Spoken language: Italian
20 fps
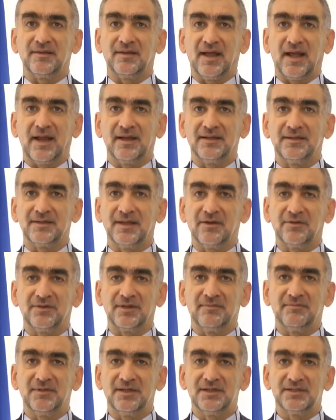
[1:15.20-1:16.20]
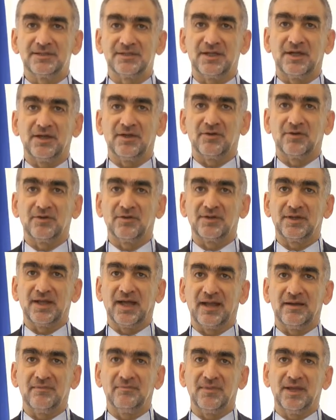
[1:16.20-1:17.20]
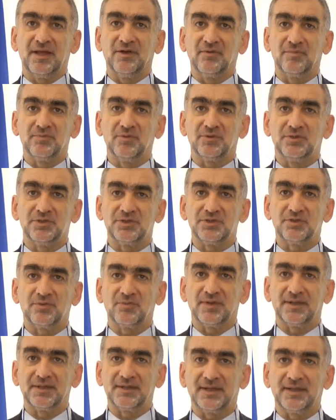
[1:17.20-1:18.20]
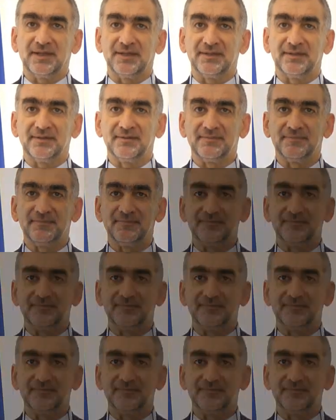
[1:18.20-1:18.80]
all'interno del Ministero da almeno più di 50 anni.